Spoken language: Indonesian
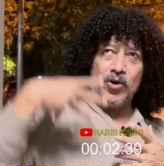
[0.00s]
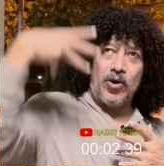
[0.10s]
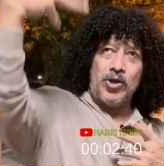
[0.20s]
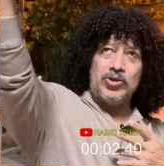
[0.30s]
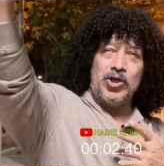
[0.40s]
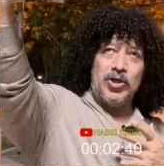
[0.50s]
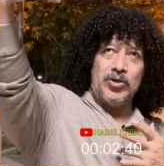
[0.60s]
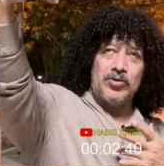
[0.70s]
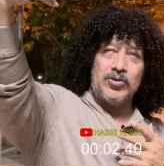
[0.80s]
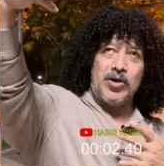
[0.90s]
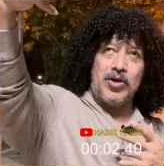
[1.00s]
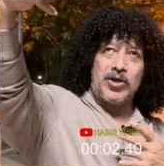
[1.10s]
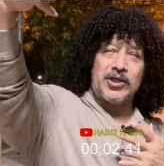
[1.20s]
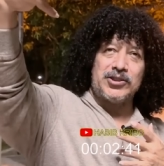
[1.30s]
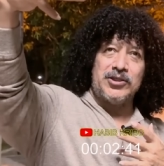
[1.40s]
Injil,
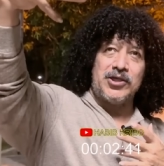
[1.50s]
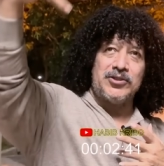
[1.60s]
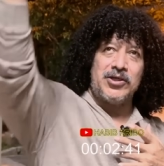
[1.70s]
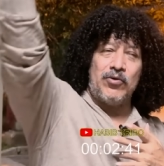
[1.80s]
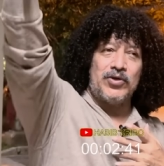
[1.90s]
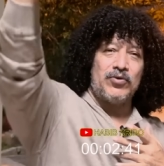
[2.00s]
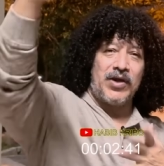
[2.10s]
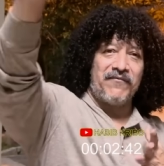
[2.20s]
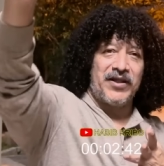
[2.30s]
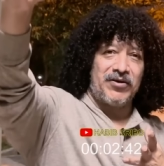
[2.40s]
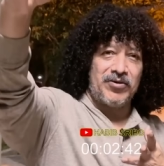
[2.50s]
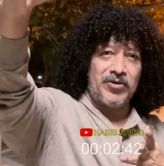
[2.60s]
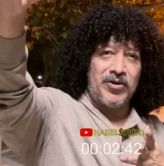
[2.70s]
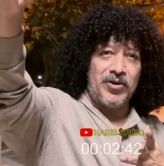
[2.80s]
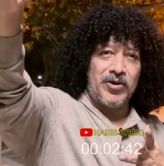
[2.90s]
Kristen, dan Yahudi itu kafir.
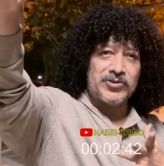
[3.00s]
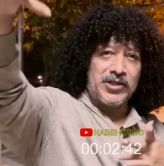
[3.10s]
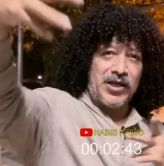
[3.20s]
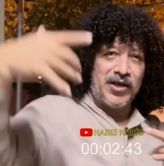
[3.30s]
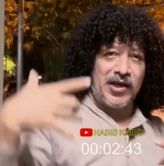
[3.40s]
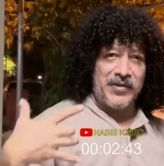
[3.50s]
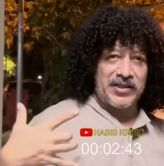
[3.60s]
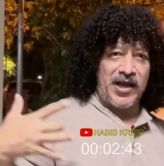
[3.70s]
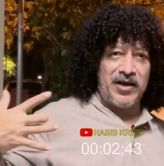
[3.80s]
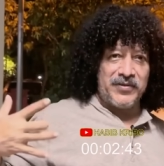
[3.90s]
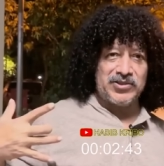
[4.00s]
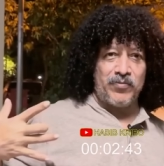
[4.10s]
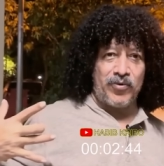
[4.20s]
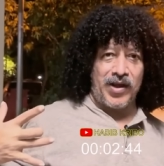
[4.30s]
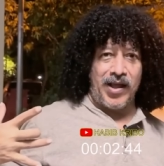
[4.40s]
Saya agama terakhir lebih
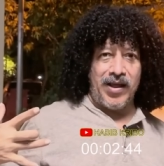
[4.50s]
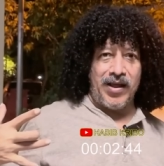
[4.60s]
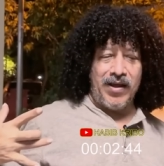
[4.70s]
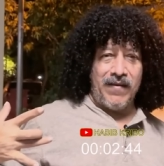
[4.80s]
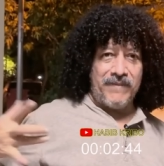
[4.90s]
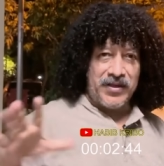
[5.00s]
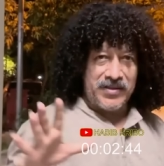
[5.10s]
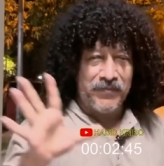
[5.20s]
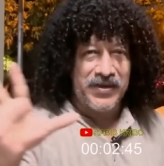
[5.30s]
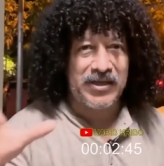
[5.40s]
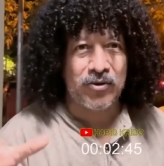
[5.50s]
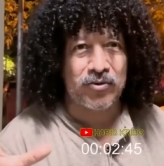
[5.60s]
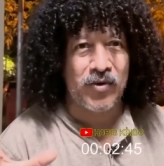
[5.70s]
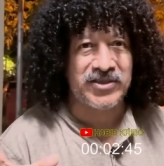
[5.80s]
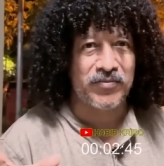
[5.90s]
sempurna. Berarti pernah dong
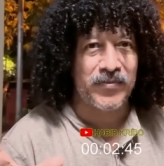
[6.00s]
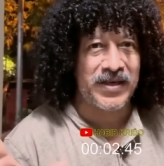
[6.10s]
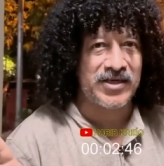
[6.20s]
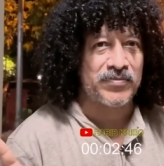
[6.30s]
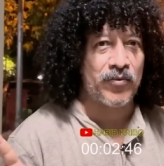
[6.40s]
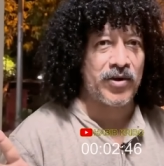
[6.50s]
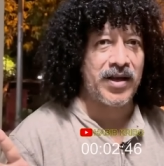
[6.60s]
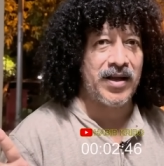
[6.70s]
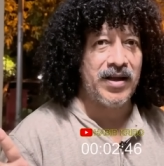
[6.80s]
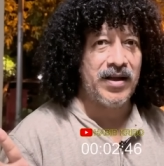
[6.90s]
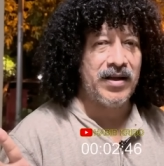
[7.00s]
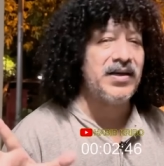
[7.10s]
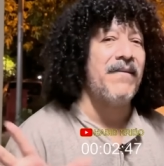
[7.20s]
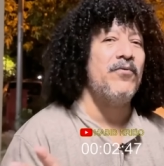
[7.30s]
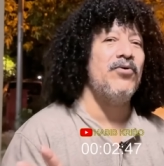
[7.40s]
Tuhan sebelumnya nggak sempurna.
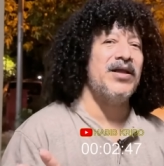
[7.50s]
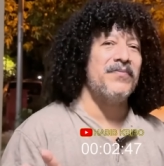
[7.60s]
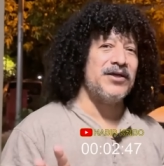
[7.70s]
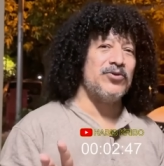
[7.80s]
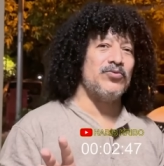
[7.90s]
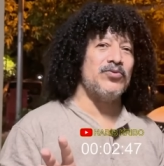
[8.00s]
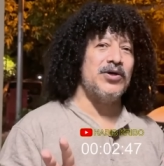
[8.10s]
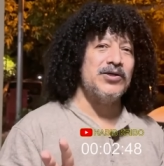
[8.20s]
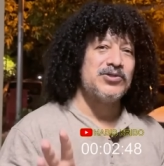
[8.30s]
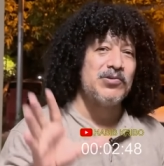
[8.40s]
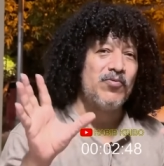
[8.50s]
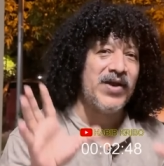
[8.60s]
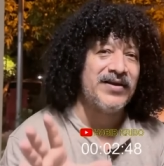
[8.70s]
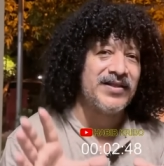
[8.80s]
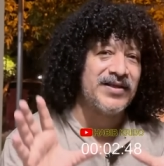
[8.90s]
Nggak boleh begitu. Semua
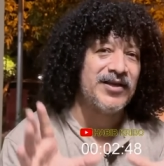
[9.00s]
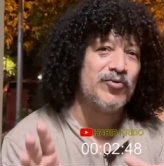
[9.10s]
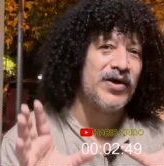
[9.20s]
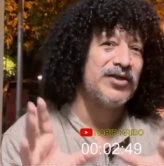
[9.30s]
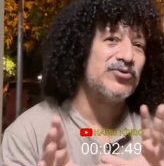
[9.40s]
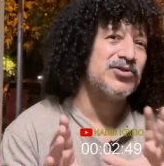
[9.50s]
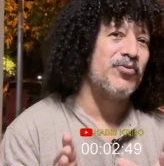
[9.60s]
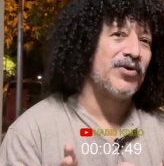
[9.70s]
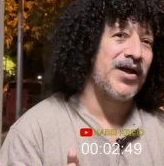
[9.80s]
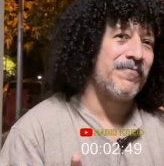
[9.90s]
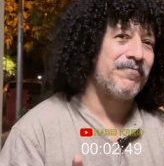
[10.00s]
yang datang dari Tuhan itu sempurna.